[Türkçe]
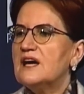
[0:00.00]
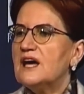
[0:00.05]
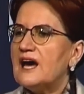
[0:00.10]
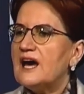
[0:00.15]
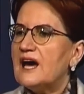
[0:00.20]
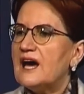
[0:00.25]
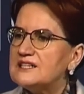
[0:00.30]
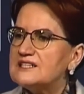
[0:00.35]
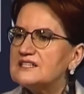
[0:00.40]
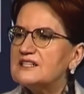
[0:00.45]

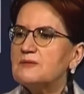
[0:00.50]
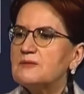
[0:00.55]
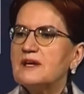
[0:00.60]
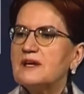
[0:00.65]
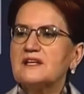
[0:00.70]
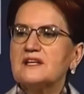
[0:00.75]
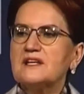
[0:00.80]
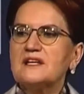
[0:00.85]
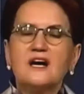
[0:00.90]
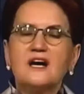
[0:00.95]
her
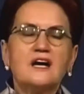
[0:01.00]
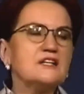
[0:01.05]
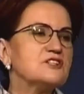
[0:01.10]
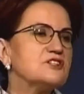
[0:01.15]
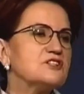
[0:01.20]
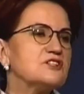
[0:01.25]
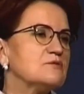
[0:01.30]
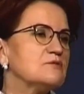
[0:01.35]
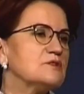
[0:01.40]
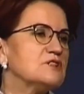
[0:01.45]
zamanki
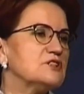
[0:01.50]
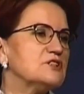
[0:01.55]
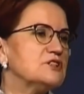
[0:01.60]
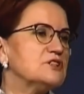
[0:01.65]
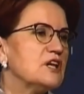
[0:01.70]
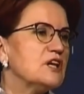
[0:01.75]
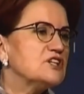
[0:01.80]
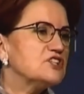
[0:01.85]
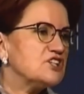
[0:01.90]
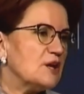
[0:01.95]
alışılmış
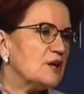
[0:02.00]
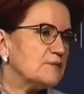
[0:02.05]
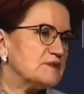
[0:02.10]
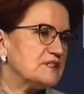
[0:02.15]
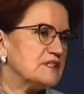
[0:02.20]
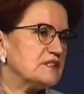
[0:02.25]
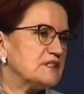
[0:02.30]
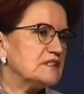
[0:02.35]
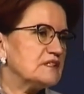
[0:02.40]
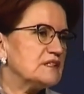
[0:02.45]

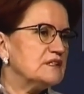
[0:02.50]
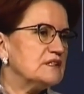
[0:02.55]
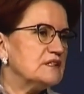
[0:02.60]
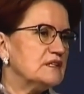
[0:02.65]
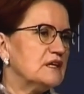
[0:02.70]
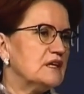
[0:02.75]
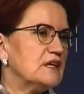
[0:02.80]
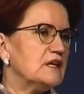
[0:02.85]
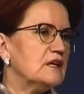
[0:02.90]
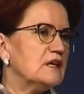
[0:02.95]

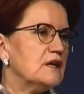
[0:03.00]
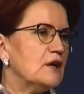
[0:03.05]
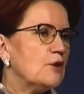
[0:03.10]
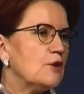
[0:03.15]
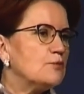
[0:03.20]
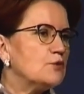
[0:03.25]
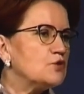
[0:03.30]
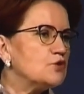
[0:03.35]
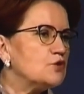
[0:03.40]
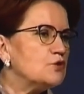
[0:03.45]
çapsızlığıyla
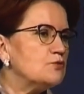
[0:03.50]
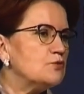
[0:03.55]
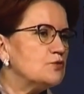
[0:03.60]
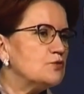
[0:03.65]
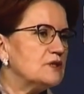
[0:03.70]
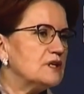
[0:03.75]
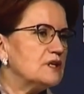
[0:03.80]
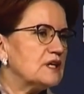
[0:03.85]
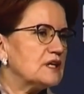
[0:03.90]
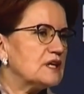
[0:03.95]
bütün
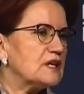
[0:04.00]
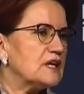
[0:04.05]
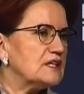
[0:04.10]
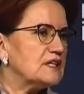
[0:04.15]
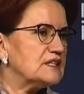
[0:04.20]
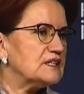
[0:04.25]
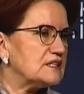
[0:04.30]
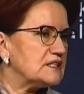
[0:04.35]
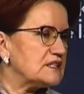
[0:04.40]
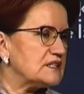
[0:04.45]
bunlara
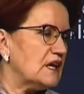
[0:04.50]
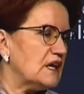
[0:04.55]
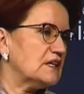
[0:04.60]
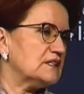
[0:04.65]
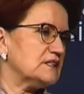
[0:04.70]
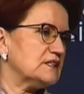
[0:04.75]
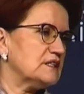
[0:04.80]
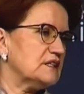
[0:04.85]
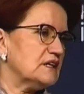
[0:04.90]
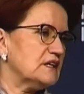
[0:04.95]
kayıtsız
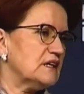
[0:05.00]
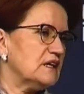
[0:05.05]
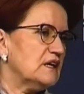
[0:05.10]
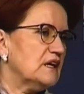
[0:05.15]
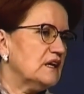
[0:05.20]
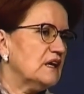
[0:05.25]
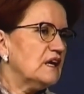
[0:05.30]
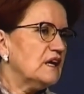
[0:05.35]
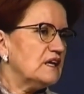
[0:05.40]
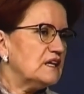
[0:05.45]
kalsa da
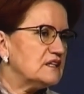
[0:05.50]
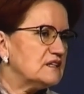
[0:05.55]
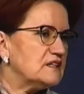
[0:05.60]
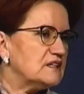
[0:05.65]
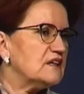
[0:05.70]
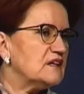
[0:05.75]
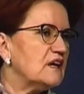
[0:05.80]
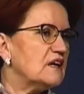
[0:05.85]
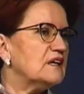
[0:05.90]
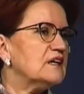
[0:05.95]

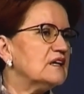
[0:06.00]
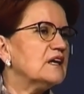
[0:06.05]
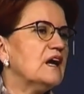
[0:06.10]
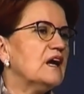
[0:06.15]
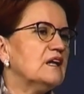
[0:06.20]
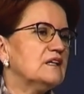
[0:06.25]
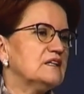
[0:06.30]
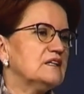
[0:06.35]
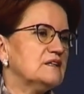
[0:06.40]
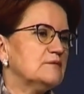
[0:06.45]
iktidara
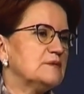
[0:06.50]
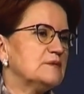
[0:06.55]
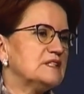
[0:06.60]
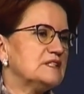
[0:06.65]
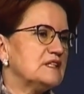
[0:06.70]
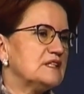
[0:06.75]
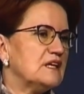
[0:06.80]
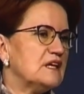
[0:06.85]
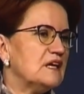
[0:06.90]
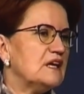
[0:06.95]

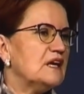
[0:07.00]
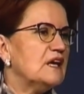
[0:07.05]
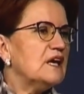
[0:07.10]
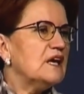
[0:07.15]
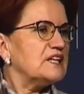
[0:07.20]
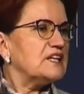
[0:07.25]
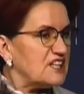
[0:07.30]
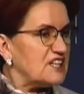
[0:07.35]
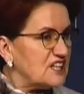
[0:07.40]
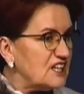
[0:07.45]
geldiğimizde
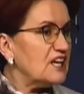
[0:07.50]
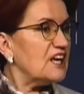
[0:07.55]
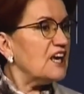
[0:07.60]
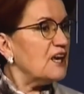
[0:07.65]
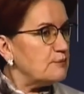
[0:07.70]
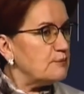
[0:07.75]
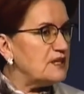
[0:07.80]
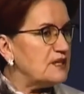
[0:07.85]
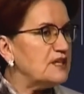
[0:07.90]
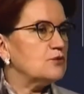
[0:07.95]
ki
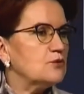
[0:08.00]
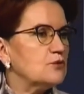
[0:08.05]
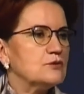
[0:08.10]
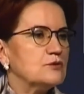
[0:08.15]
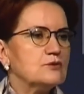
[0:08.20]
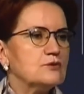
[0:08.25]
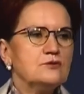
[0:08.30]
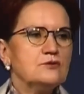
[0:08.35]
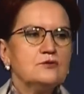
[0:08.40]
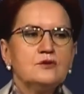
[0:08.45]
emin
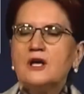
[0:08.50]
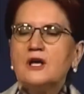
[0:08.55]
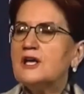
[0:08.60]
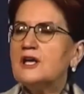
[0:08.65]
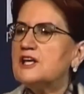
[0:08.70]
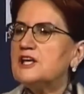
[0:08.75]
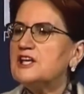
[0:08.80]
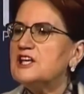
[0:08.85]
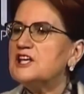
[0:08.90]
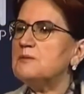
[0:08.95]
olun
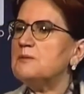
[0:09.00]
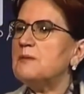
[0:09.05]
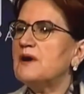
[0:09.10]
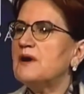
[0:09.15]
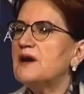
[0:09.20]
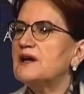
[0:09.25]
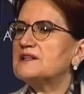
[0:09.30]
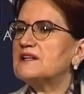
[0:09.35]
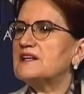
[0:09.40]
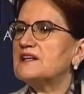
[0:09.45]
İyi
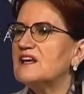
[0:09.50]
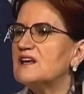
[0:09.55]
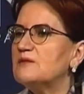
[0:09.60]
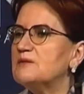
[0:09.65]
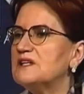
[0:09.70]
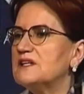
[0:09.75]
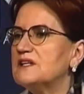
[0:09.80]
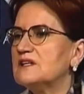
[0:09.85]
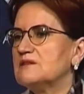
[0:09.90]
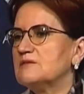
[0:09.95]
Parti
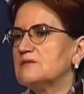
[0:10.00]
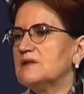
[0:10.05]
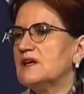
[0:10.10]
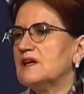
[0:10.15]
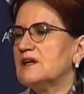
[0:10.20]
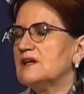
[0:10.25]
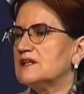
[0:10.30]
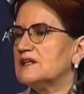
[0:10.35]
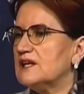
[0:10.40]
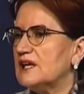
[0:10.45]
emin
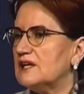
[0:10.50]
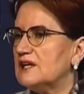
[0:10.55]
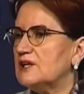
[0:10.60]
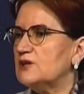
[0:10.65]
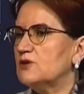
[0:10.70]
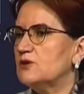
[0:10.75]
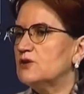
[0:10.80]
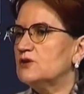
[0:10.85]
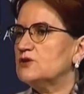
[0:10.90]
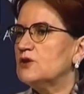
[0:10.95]
adımlarla
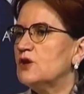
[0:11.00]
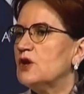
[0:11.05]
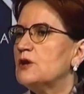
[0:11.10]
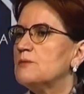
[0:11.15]
geliyor.